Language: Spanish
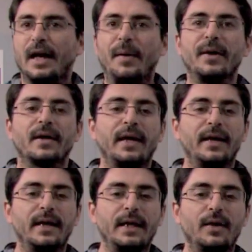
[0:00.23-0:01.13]
A ver,
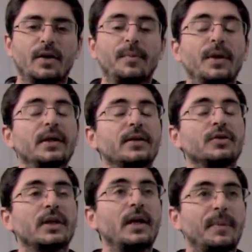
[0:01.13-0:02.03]
eh, lo que pueden
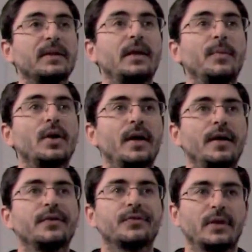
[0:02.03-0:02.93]
encontrar en el Pati
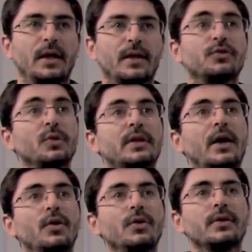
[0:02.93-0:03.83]
Limona es el
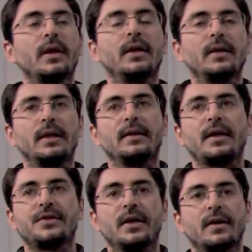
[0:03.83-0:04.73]
resultado del, del,
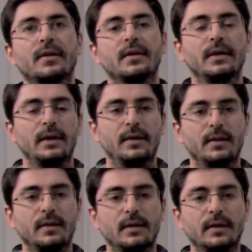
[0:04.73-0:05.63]
taller
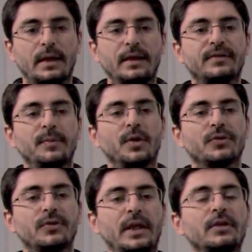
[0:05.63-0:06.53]
que
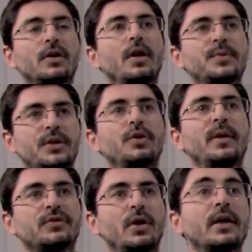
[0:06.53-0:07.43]
hicimos dentro del
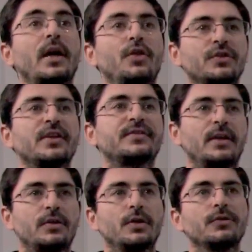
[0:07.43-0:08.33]
Objetivo Barcelona, que eran 12
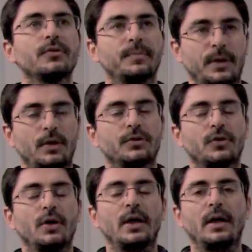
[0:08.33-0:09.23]
centros, pero
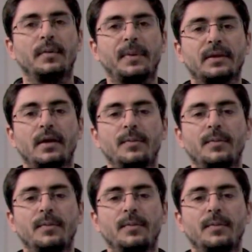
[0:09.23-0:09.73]
solo en el Pati